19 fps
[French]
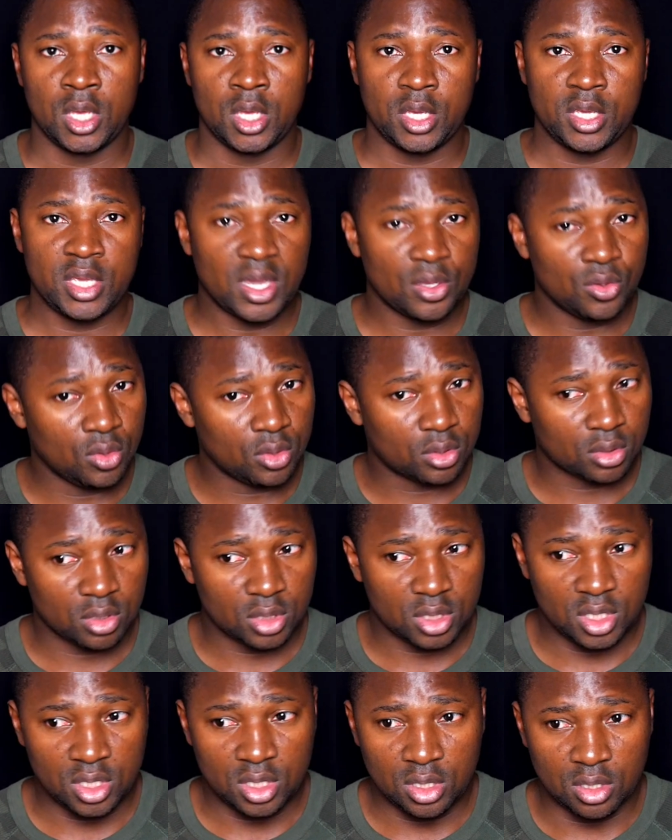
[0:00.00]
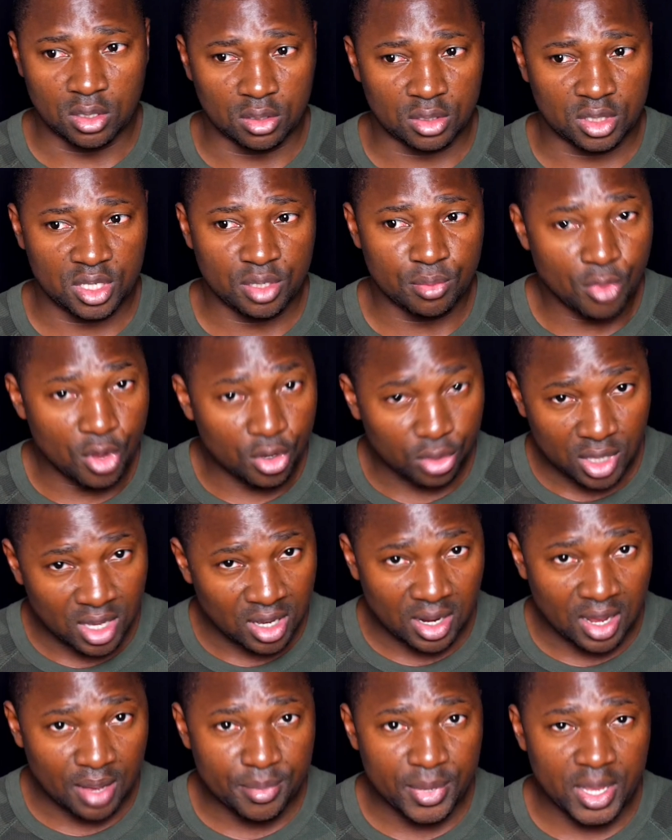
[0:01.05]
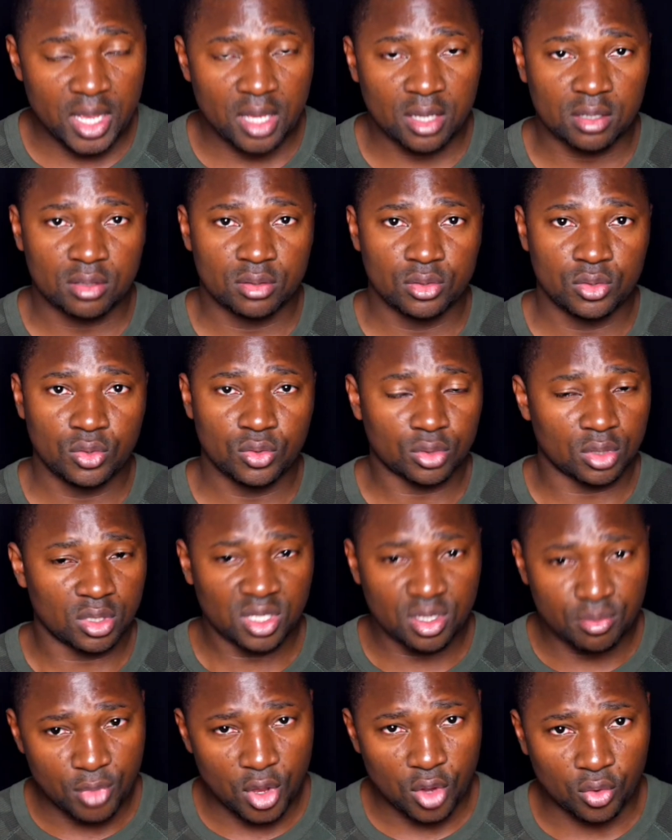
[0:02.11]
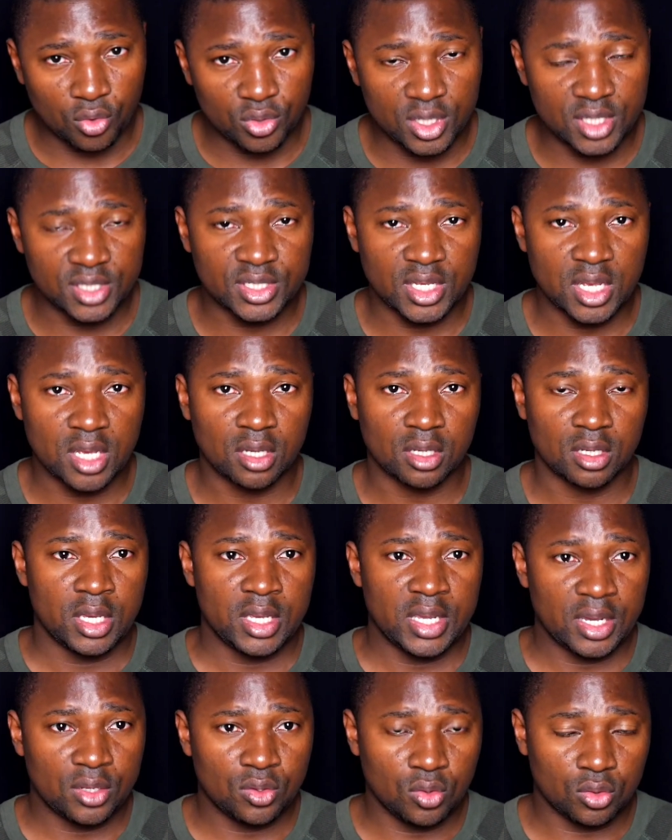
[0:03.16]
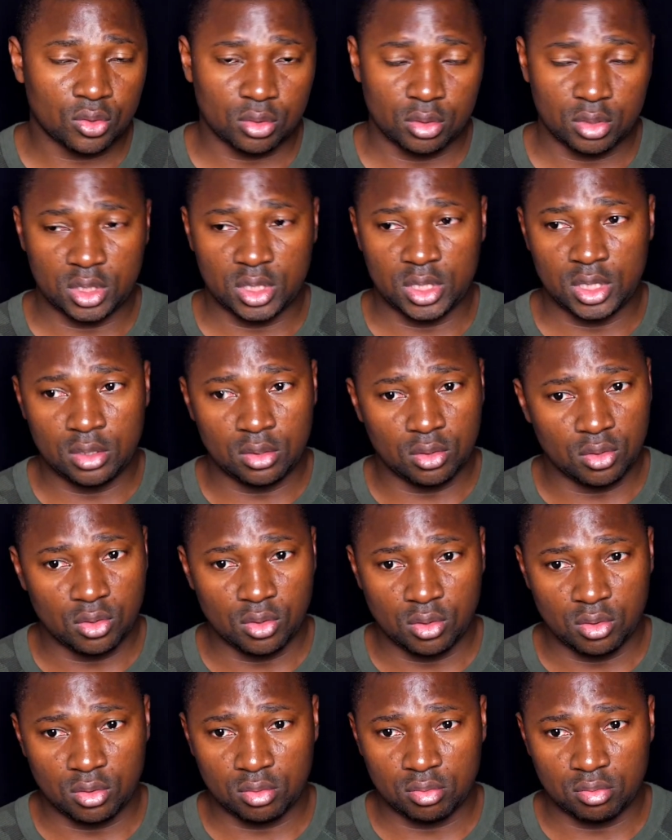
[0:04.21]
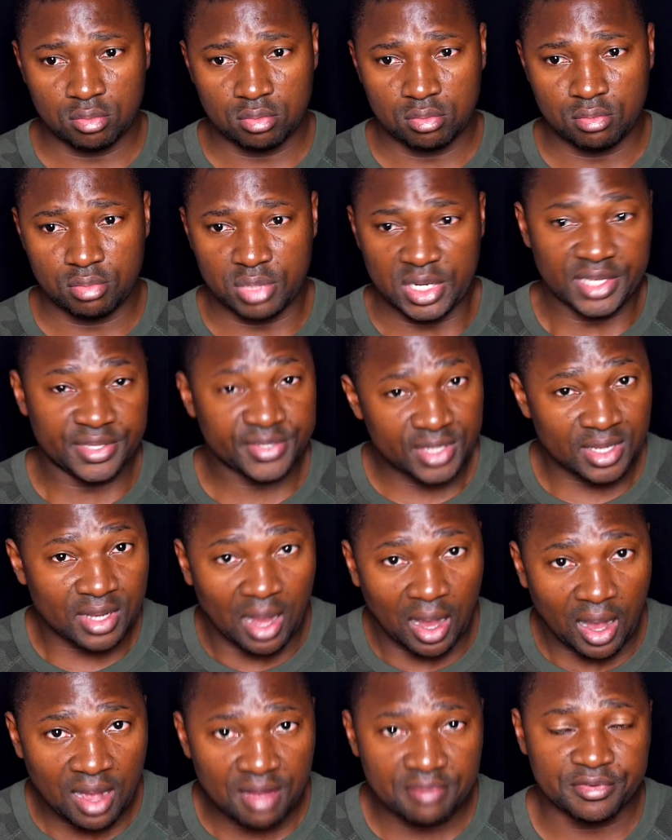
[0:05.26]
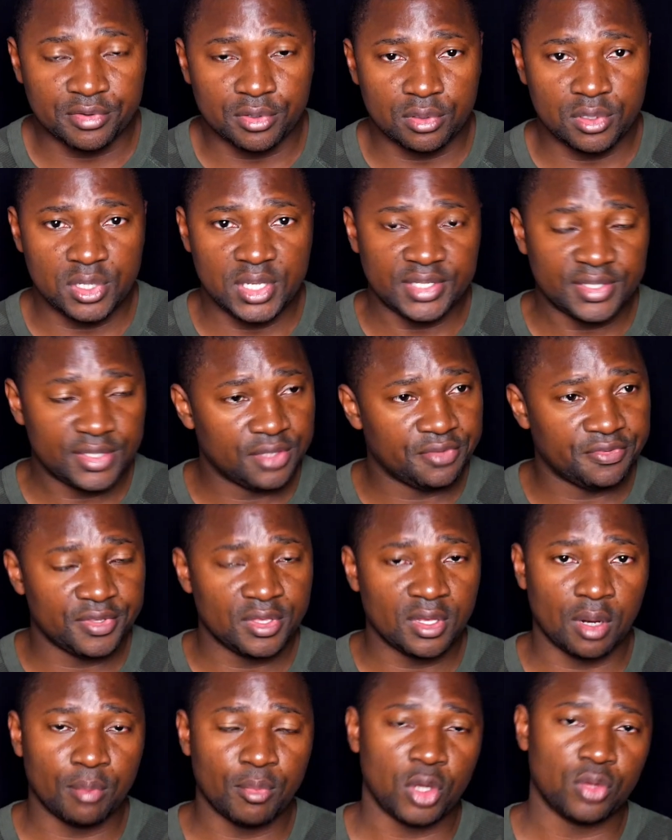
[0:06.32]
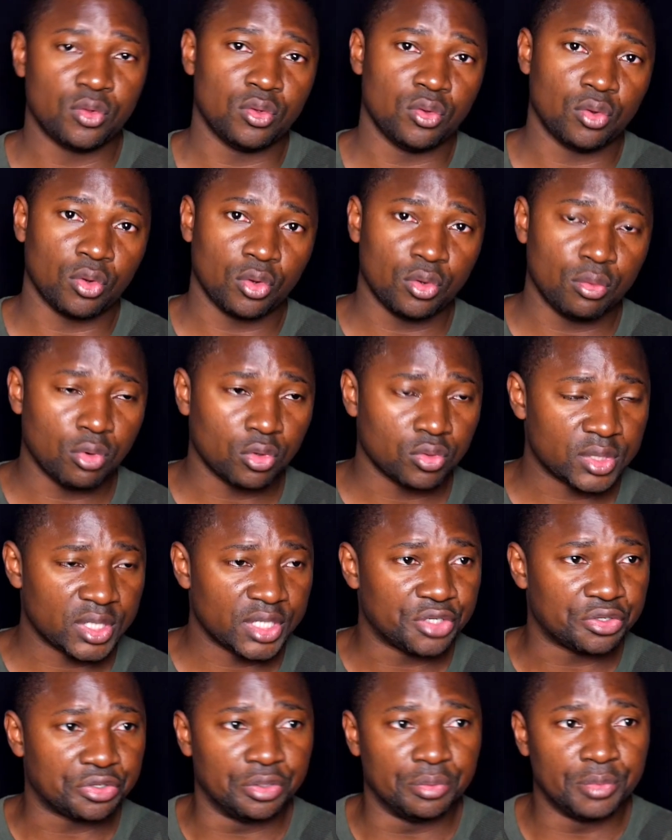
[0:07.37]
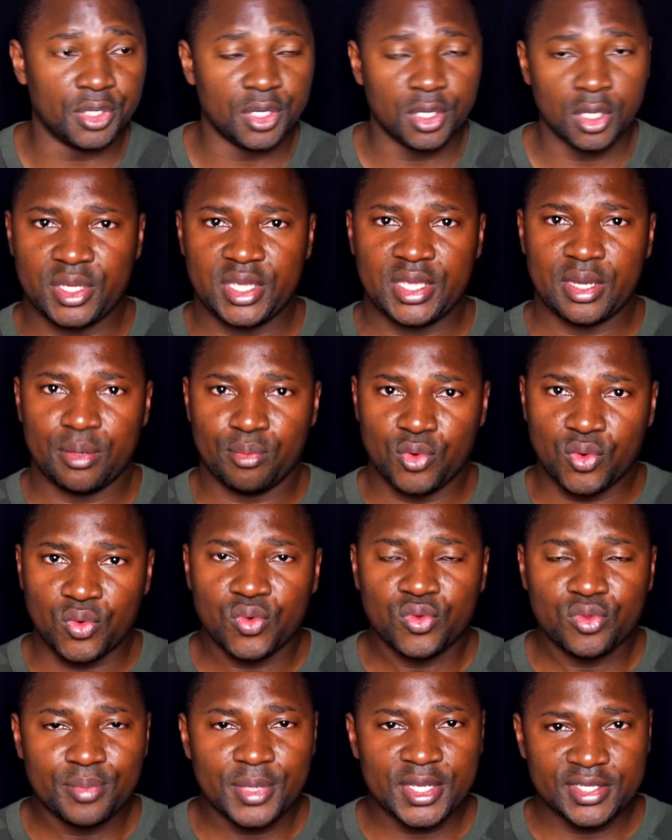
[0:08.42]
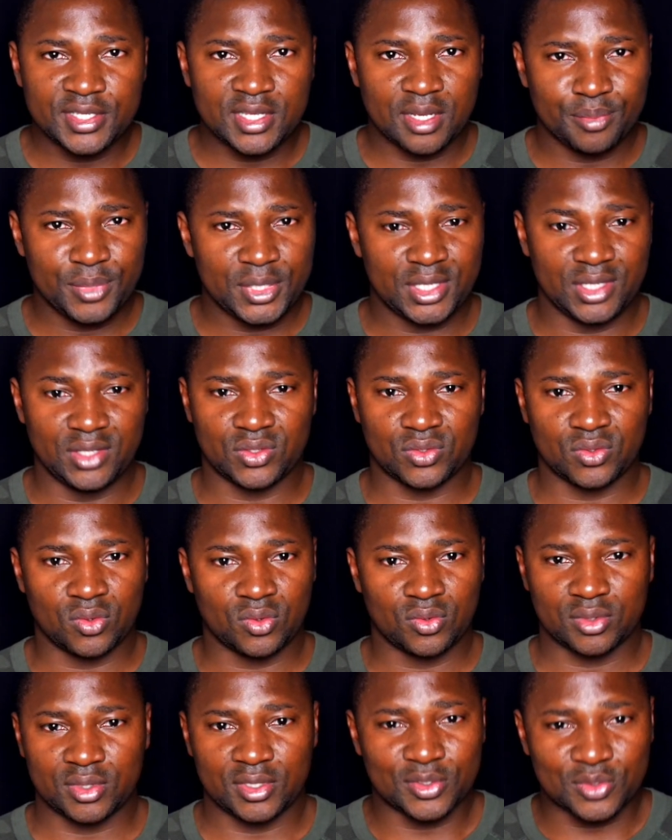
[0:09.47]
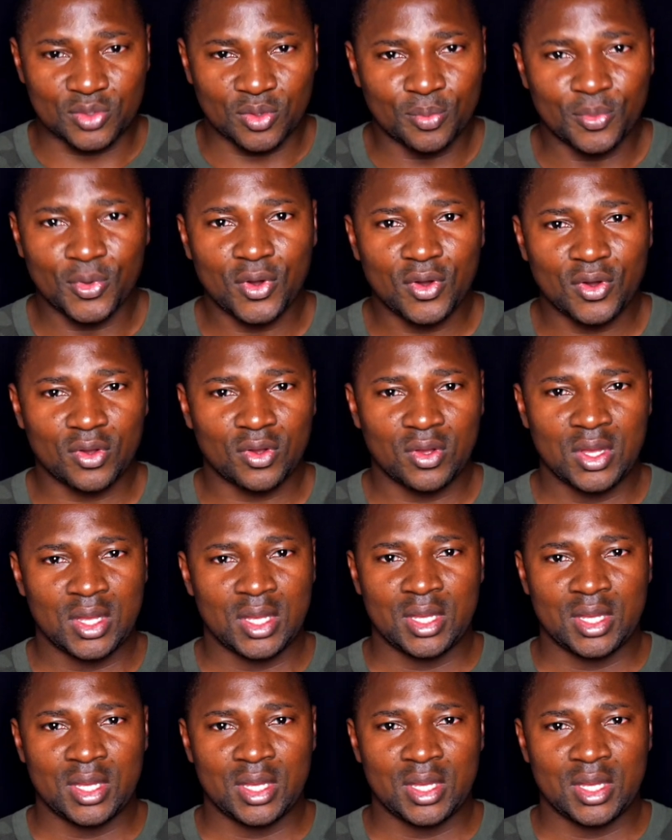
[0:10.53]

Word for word: il y a d'autres qui, euh, qui meurent dans la mer, d'autres qui meurent au désert, il y a d'autres qui, euh, blessés graves, décident finalement de rebrousser chemin. Il y a beaucoup de mes amis qui sont, qui sont morts.